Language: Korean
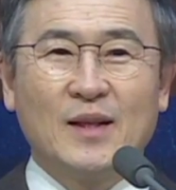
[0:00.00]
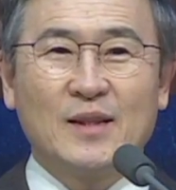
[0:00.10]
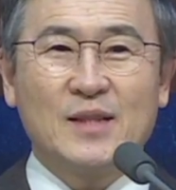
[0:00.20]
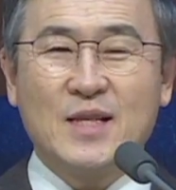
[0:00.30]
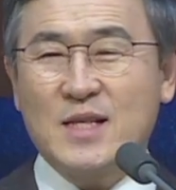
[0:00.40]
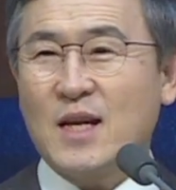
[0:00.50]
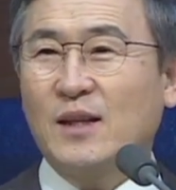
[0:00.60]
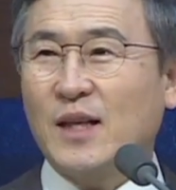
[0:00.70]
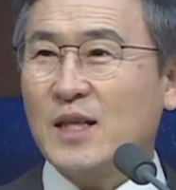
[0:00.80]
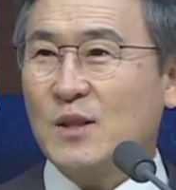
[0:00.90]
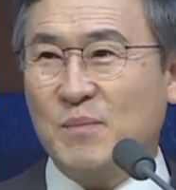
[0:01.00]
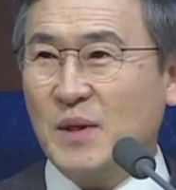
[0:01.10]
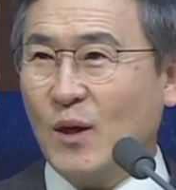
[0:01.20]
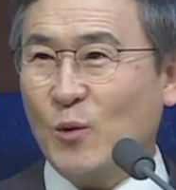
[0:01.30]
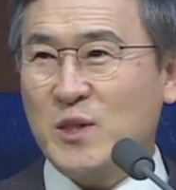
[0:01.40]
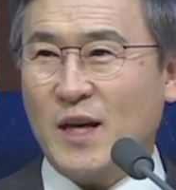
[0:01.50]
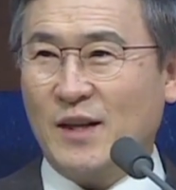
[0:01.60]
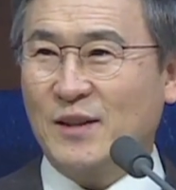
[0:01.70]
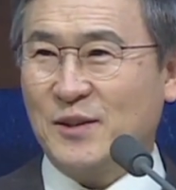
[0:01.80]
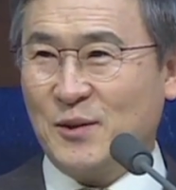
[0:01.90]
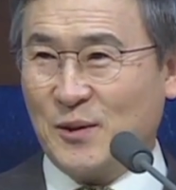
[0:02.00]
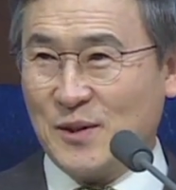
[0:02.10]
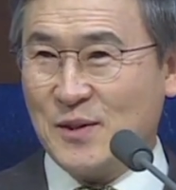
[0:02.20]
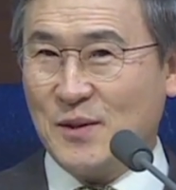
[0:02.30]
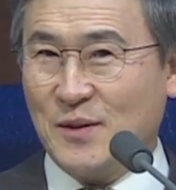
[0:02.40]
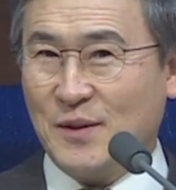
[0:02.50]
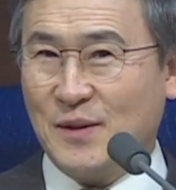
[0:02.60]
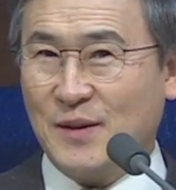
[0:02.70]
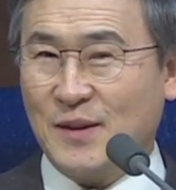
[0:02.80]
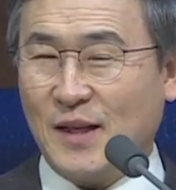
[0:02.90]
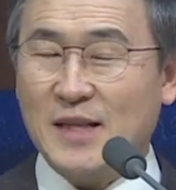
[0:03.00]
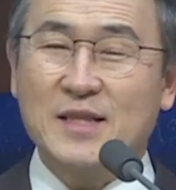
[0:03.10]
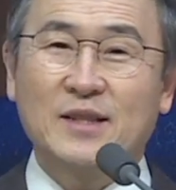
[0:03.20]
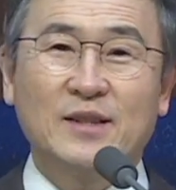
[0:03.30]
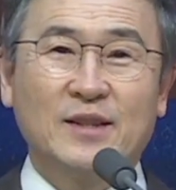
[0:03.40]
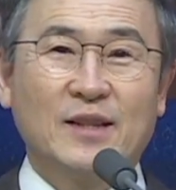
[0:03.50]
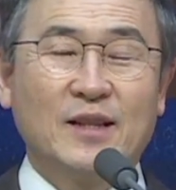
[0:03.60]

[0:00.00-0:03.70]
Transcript: 실상은 아직 비가 오지 않은 거죠, 그죠? 아직은